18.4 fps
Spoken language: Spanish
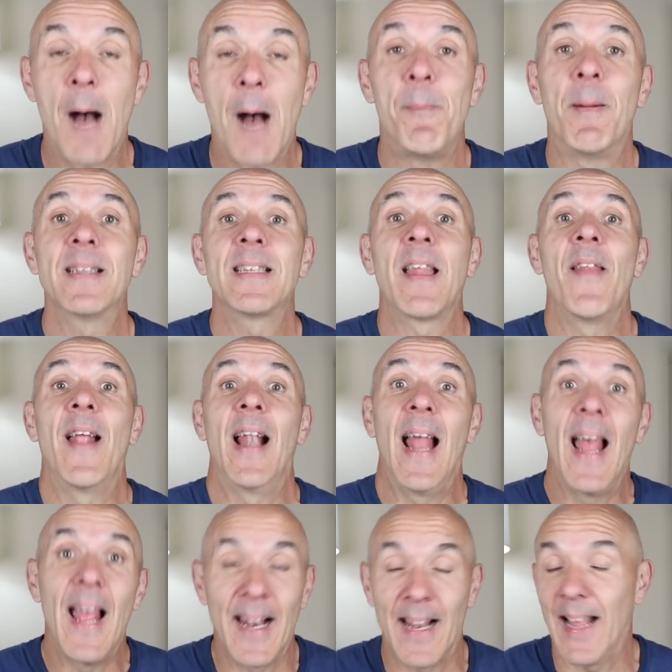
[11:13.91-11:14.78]
aparte de
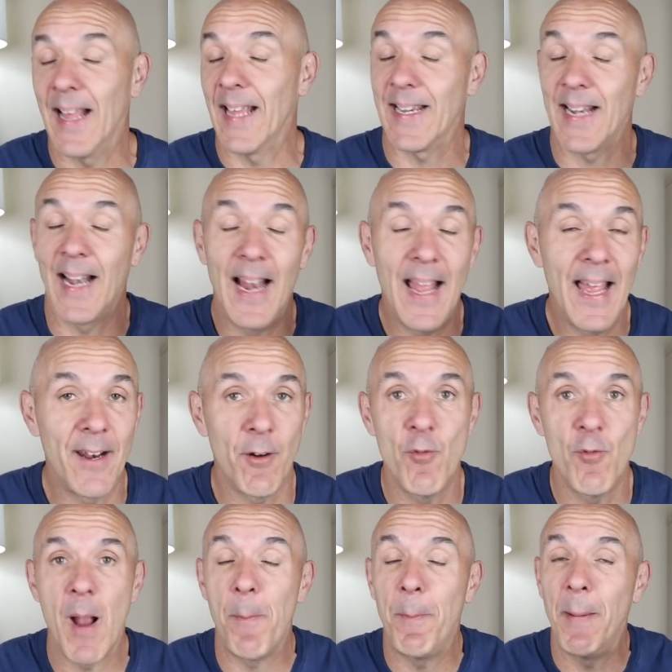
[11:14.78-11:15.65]
leer y releer
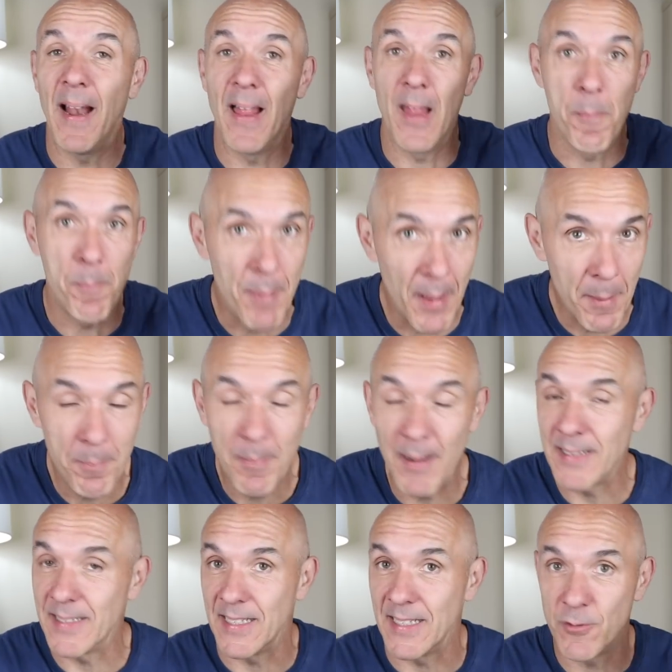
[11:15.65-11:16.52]
una pila de
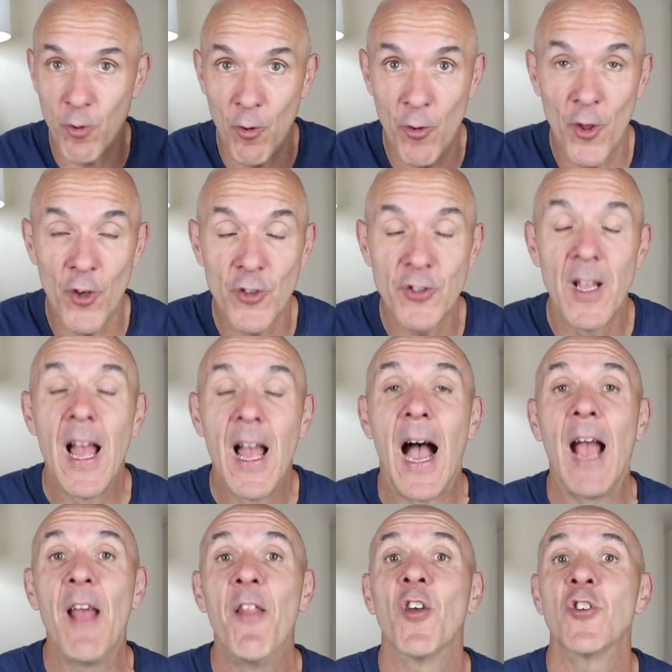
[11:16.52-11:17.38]
papers de estudios,
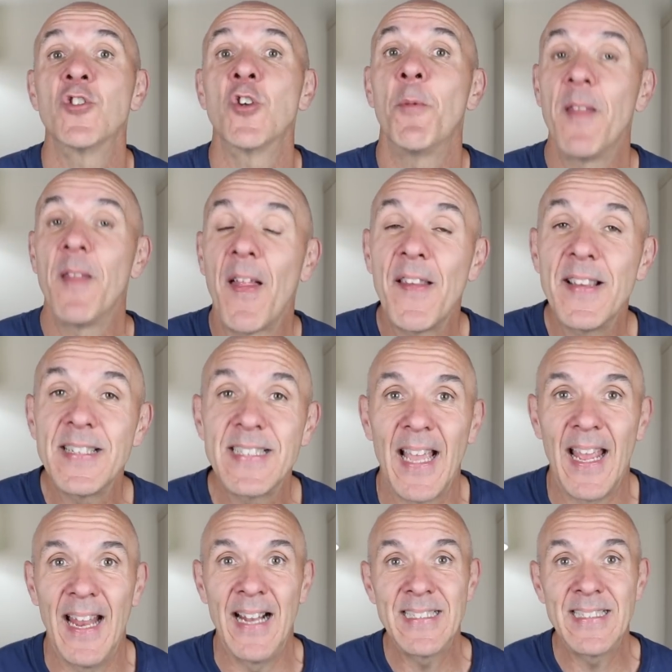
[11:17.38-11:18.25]
hay dos
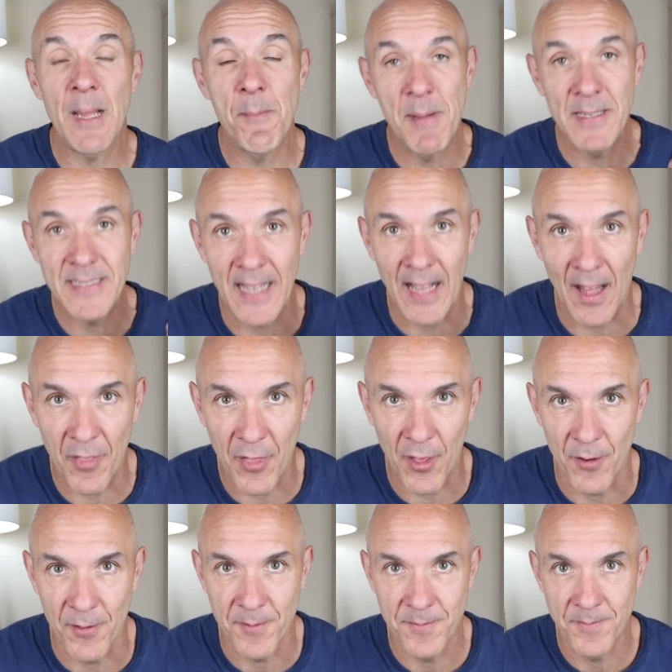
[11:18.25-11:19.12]
novedades en esta investigación.